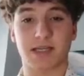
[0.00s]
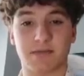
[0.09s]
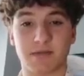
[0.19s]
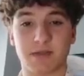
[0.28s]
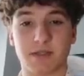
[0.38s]

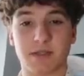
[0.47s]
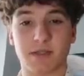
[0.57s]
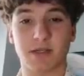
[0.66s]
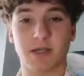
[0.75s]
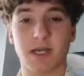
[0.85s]
niewoli.
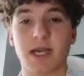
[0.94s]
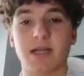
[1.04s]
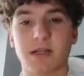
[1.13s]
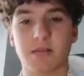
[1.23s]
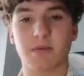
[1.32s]

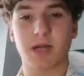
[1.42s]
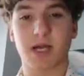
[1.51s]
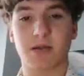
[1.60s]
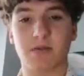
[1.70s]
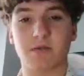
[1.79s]
Dla
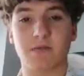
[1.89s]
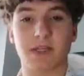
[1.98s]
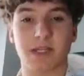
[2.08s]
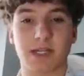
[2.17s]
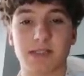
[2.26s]
Polaków
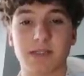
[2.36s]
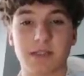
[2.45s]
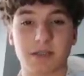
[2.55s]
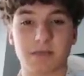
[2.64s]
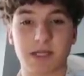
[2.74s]
11
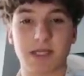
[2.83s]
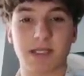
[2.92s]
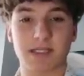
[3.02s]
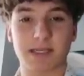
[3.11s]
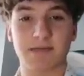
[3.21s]
listopada
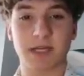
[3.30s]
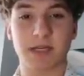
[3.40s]
jest dniem